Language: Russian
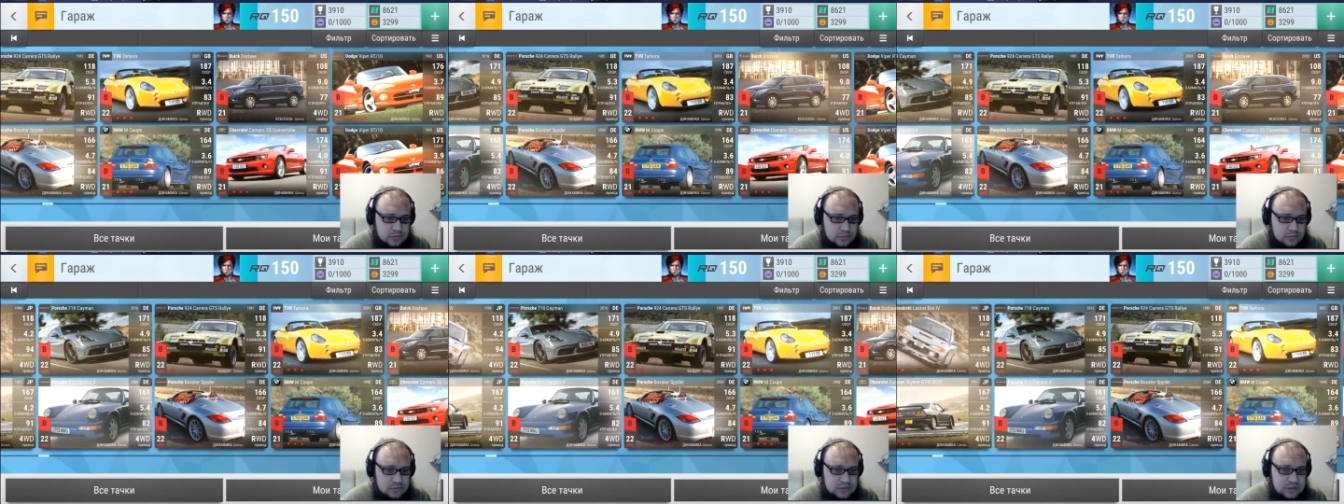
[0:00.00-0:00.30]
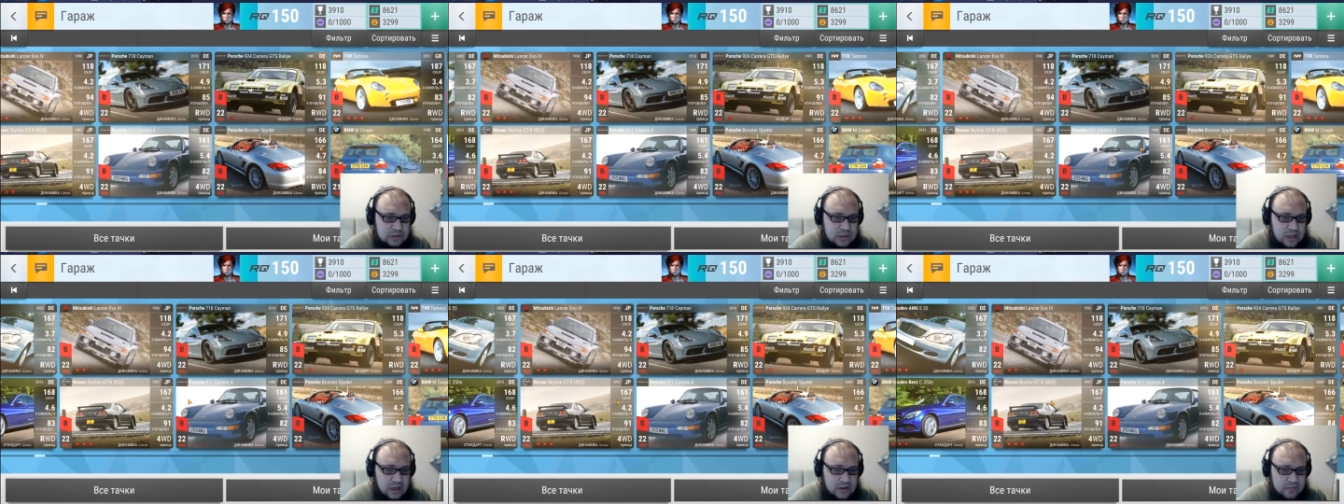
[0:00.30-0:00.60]

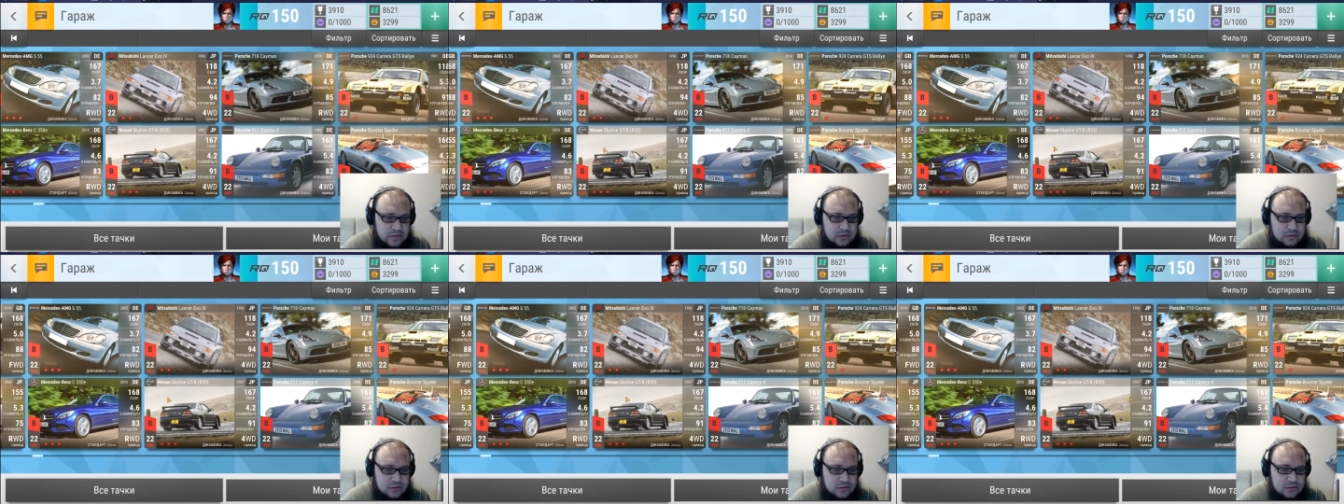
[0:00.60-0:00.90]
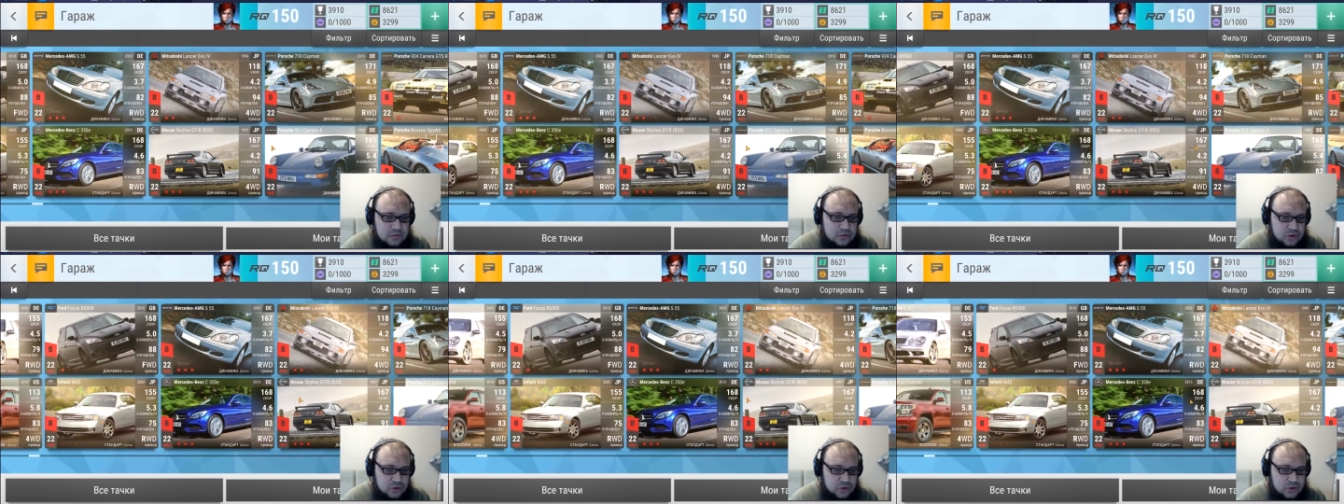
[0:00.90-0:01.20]
установил, тут
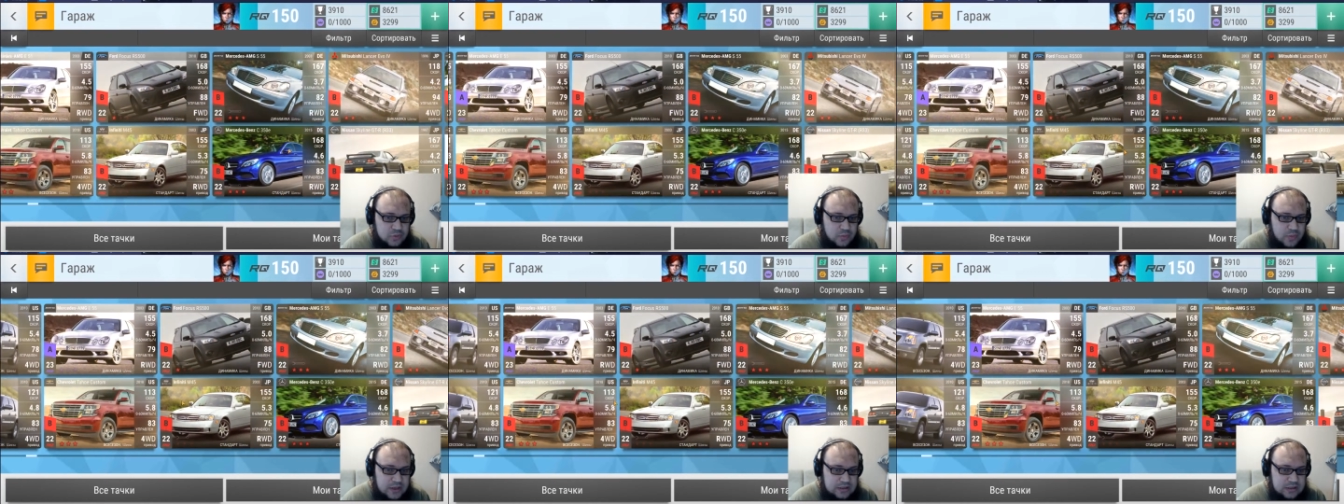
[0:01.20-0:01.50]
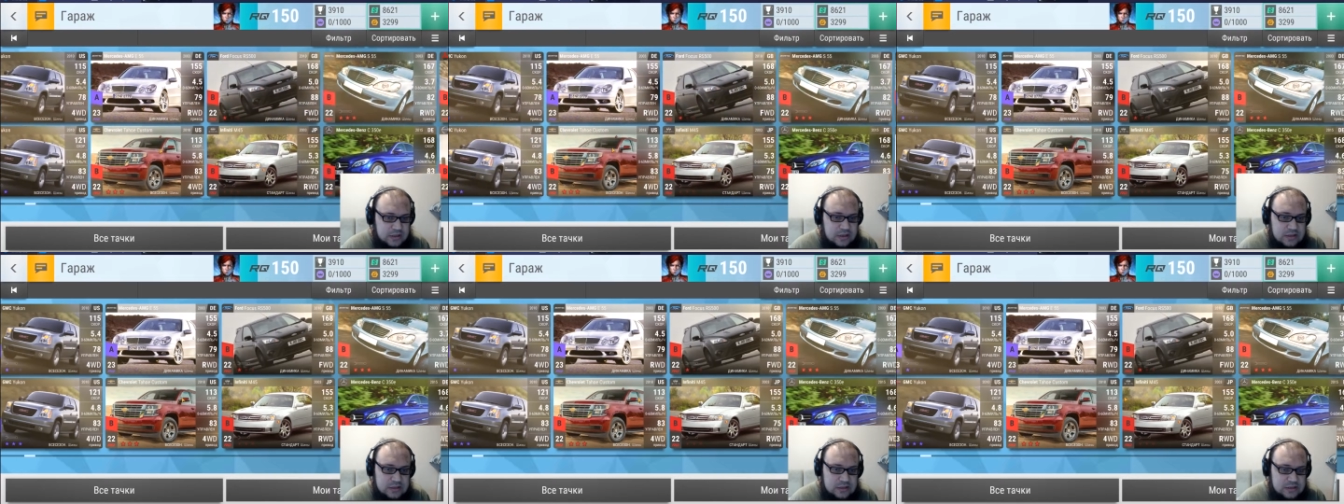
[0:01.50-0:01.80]
чуть-чуть
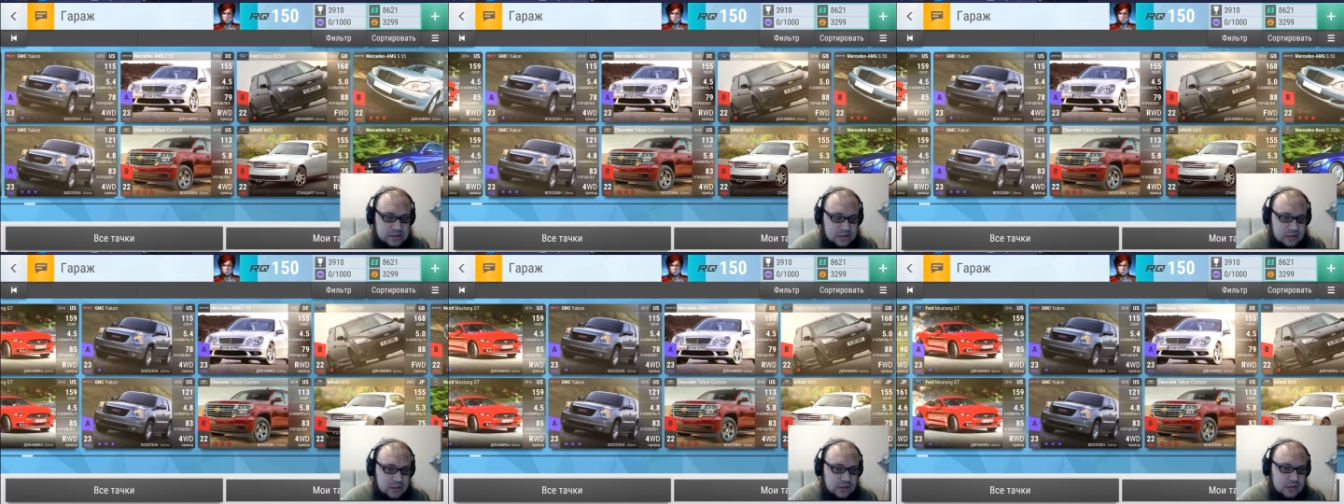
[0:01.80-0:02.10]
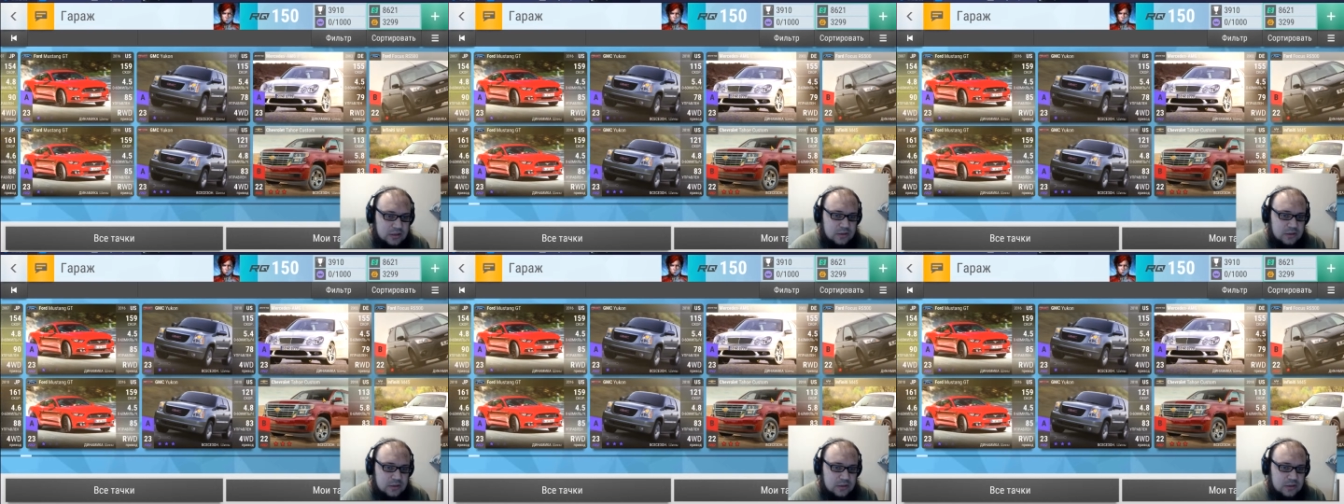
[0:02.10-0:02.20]
потыкался.